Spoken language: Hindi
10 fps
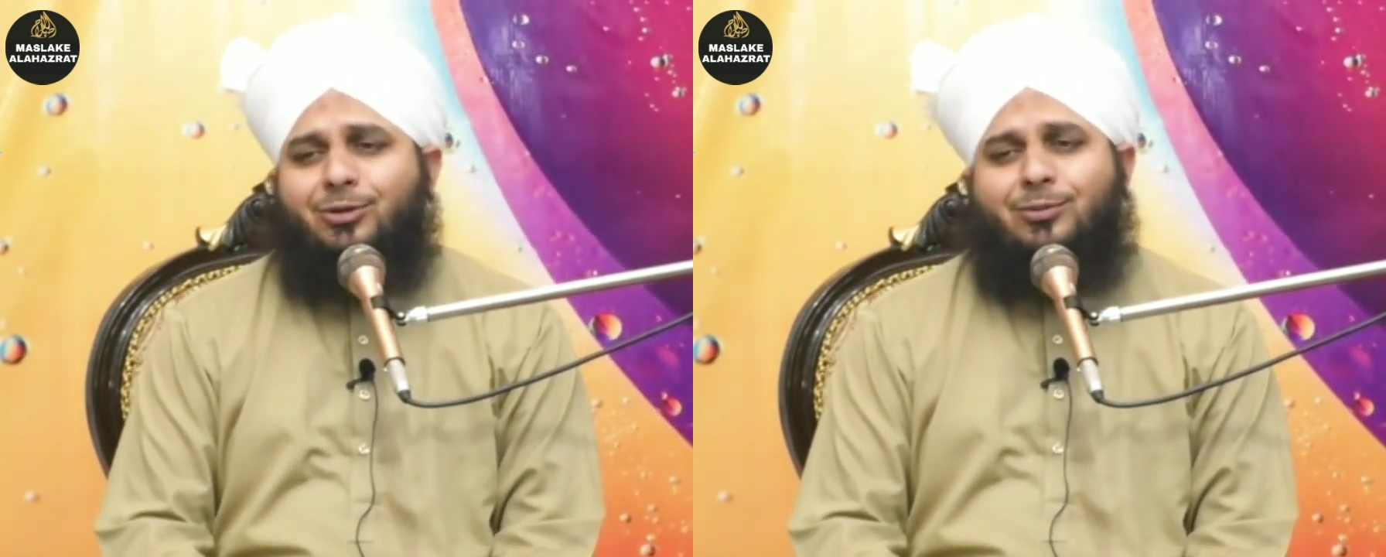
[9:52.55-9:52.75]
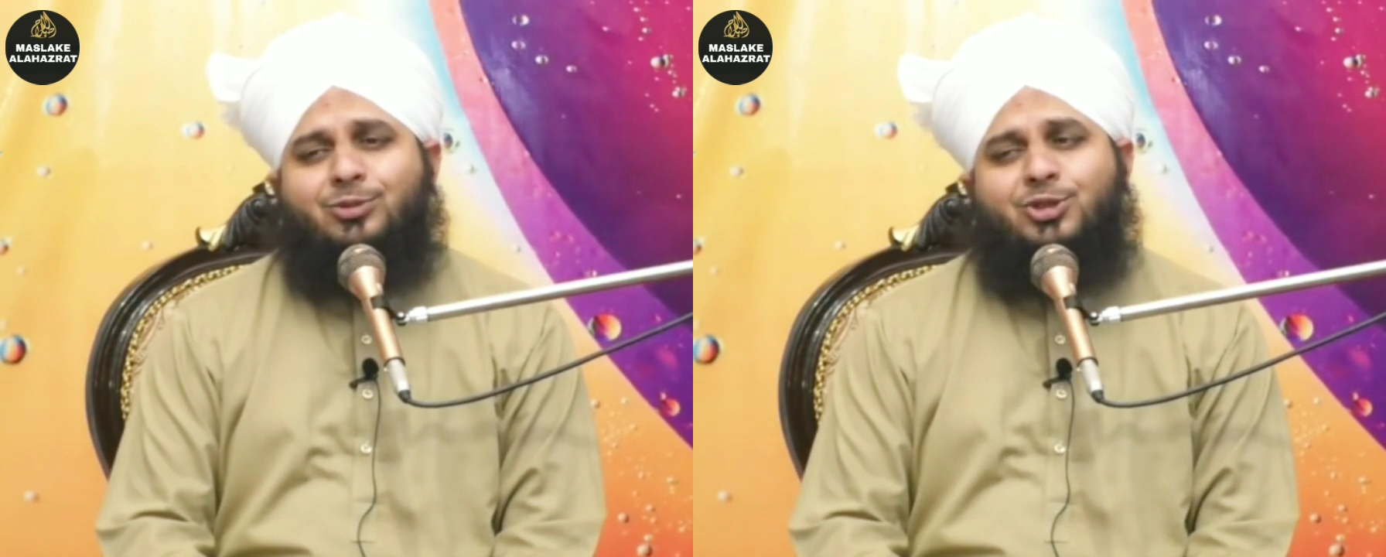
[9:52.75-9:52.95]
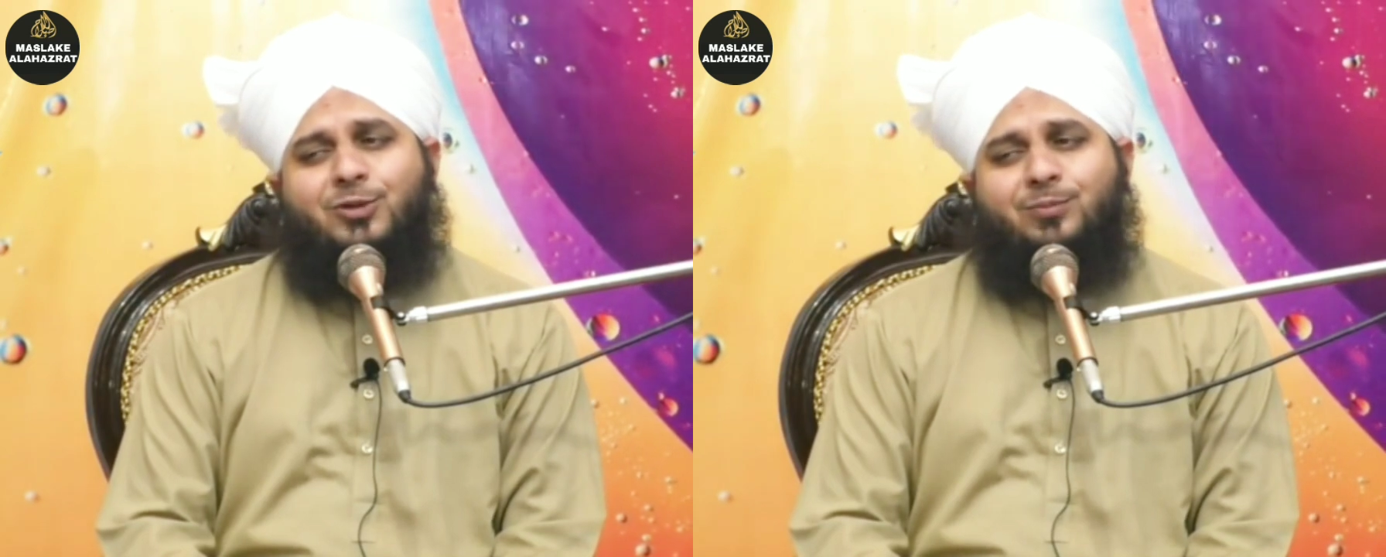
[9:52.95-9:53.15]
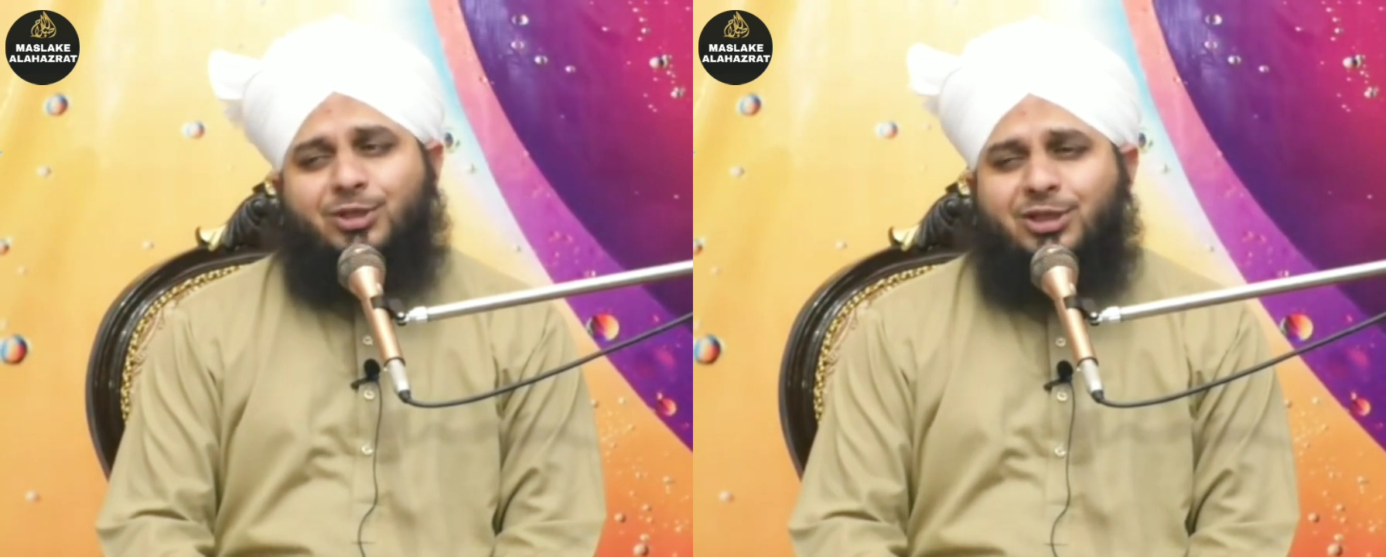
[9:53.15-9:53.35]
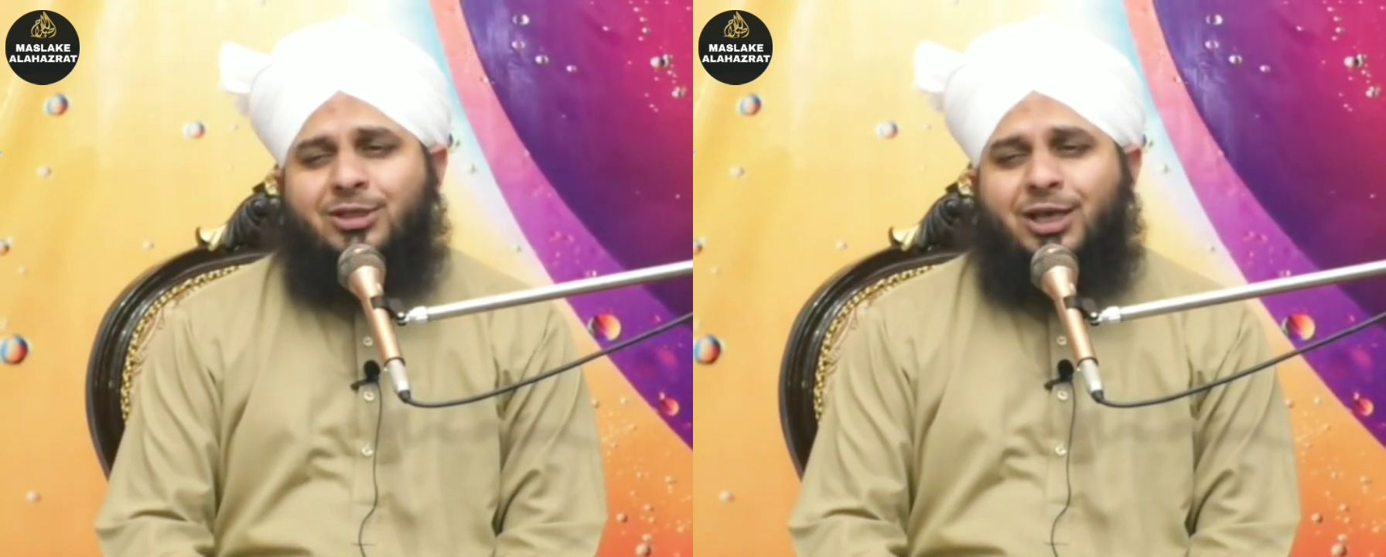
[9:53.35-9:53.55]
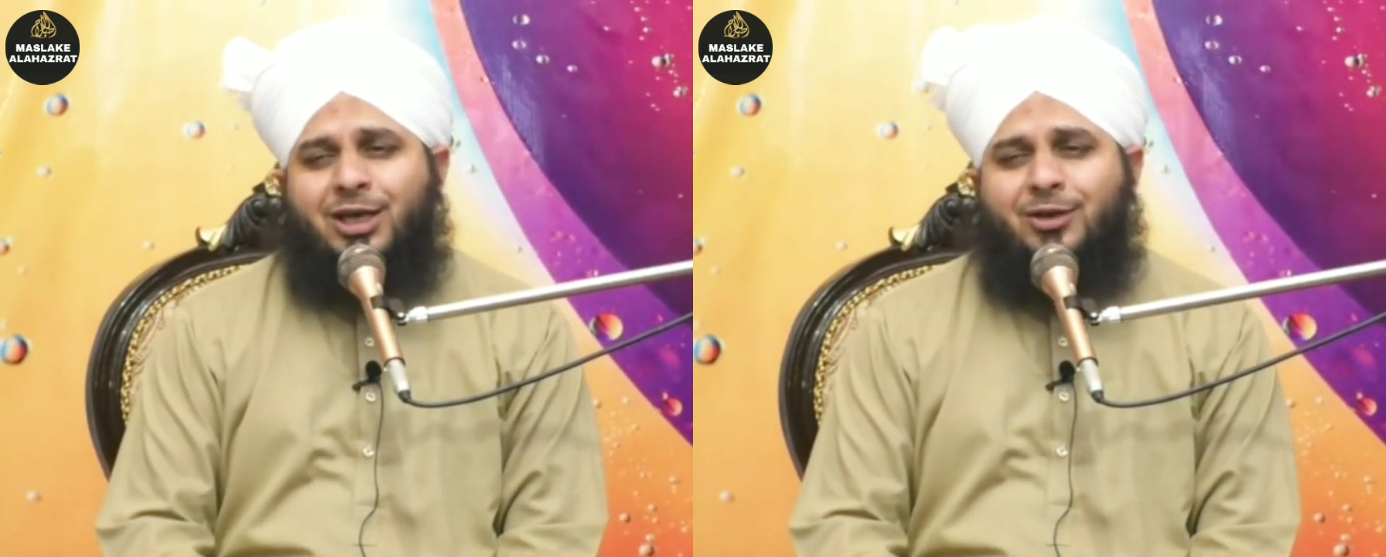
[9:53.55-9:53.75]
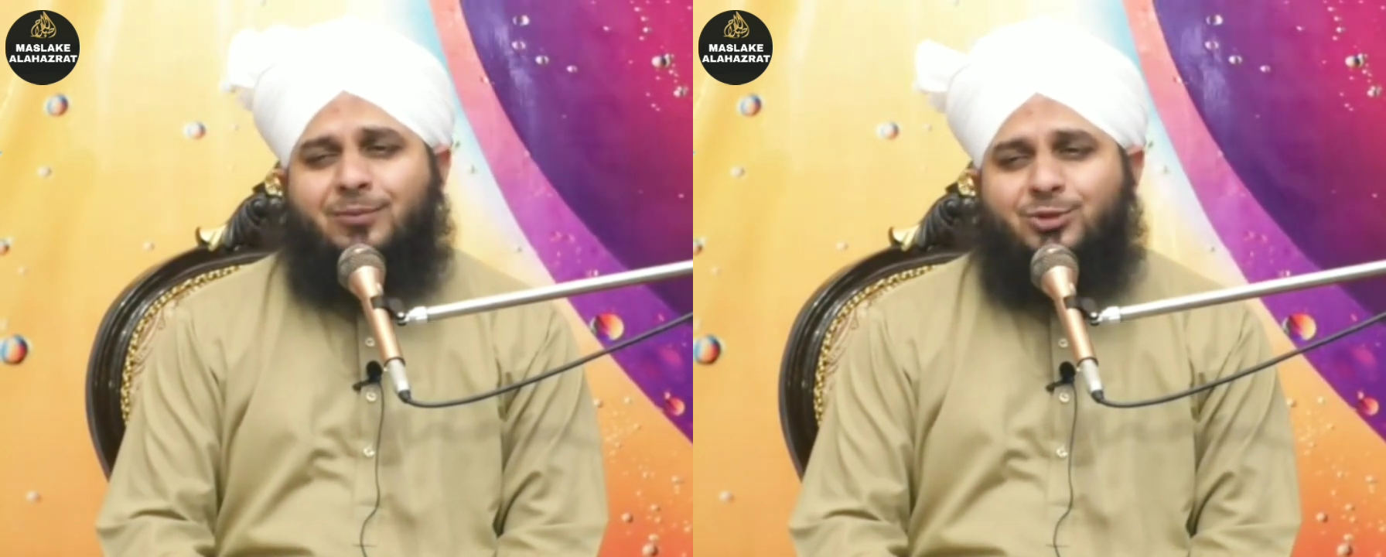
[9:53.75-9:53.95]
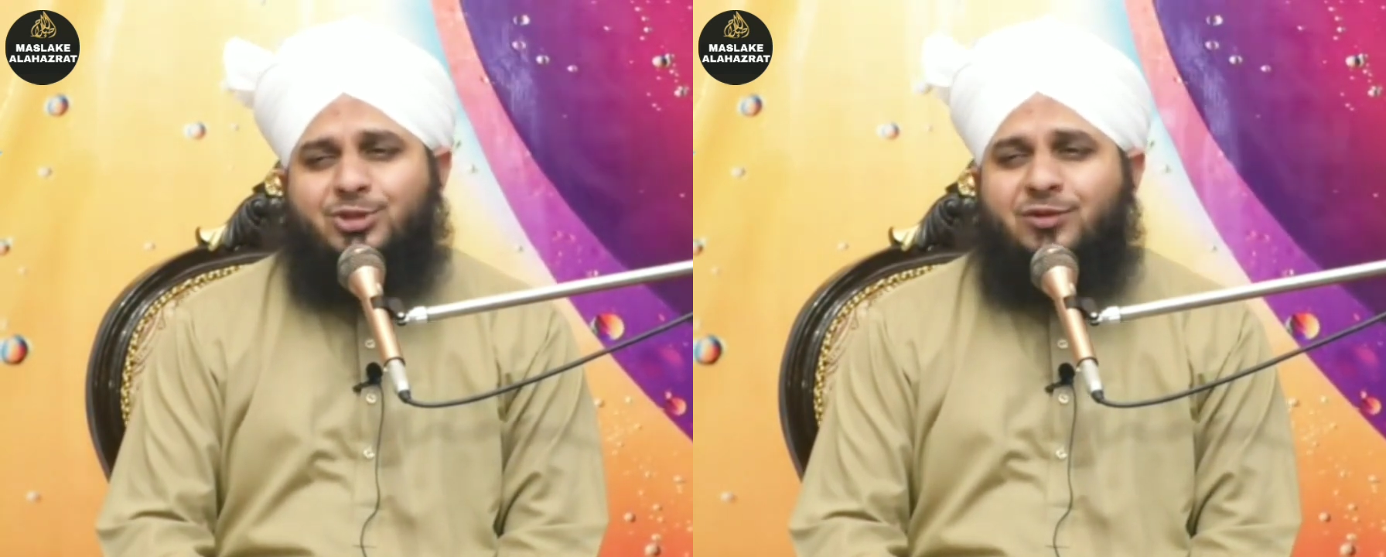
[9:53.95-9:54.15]
और मुझे उम्मीद है
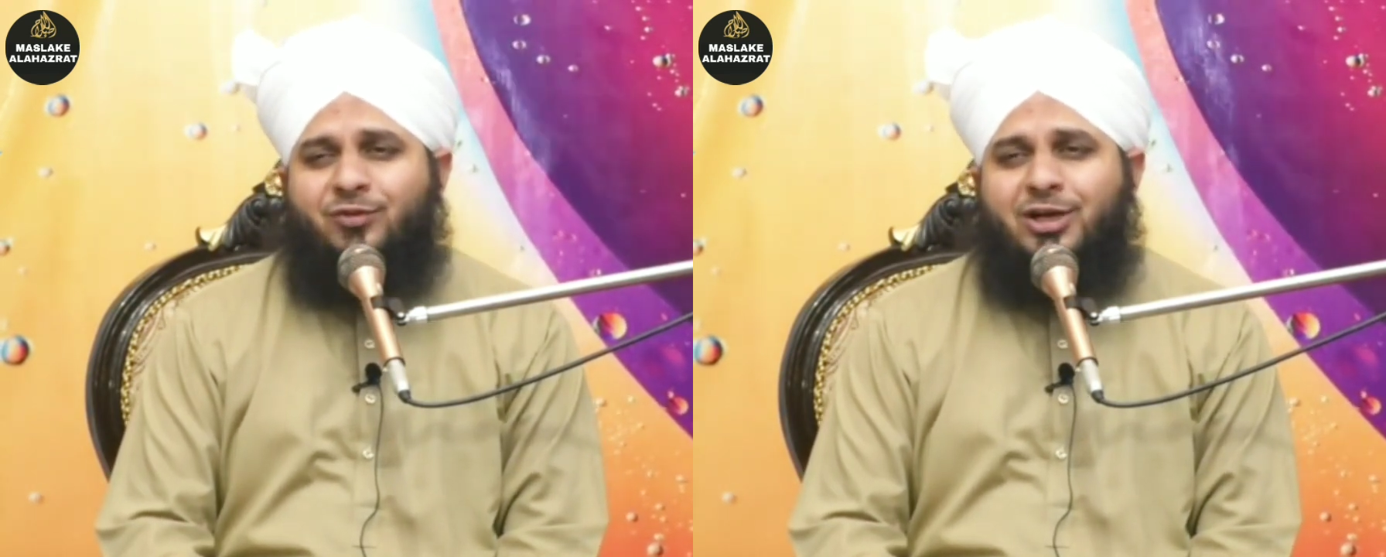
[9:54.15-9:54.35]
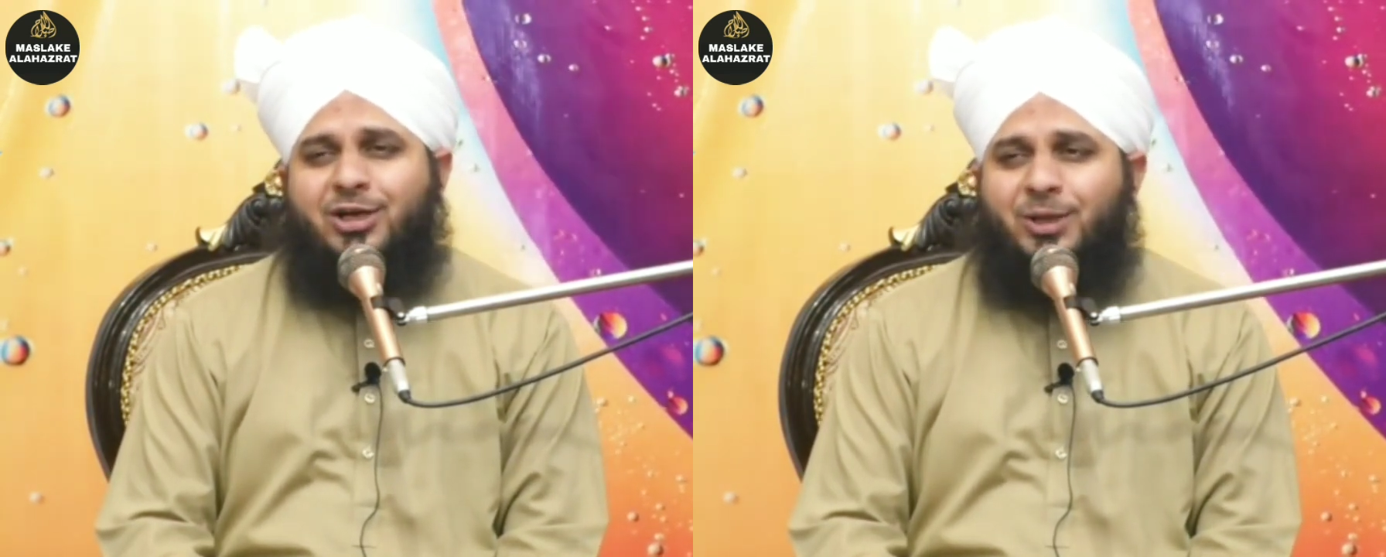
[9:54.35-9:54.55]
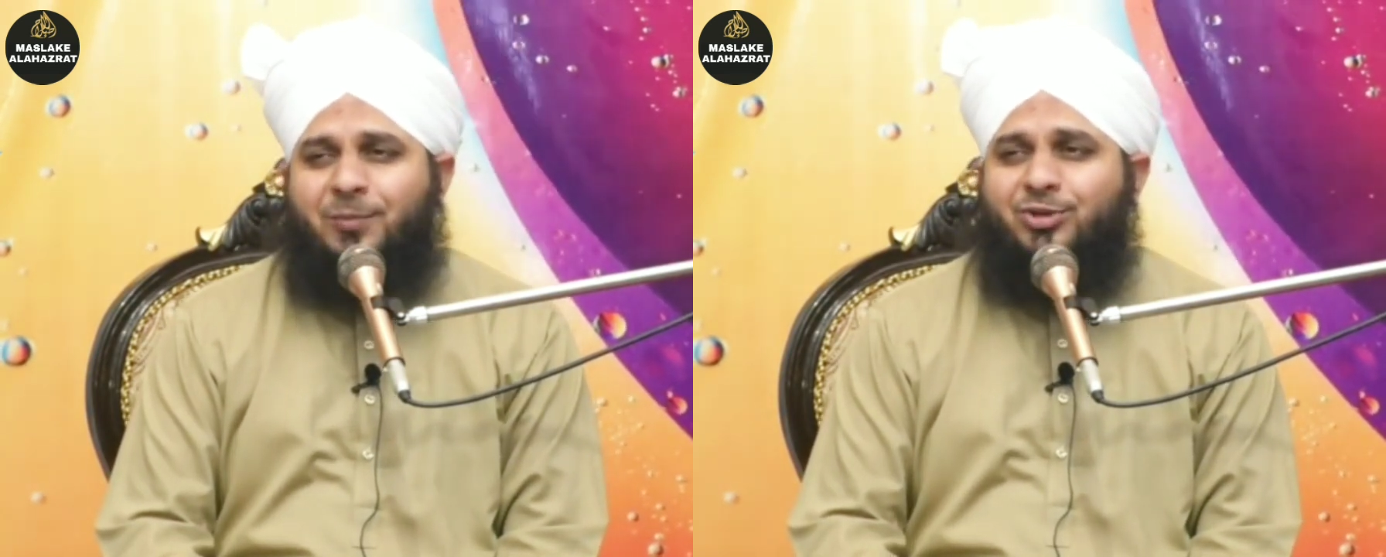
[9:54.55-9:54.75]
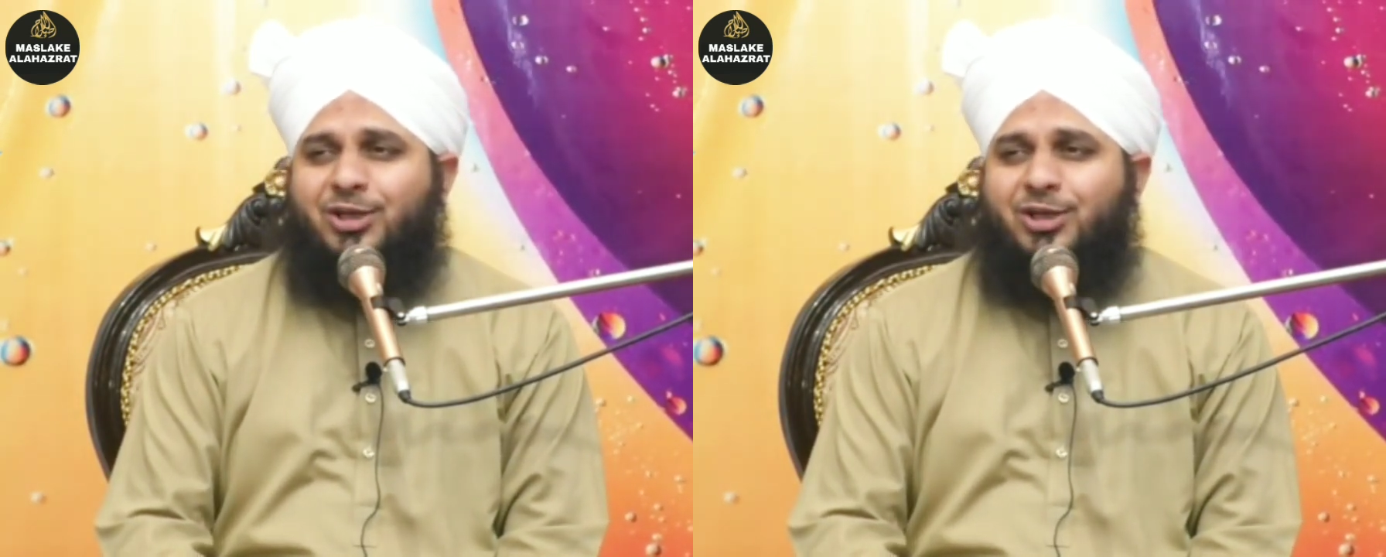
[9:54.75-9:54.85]
अगर मुस्तफ़ा करीम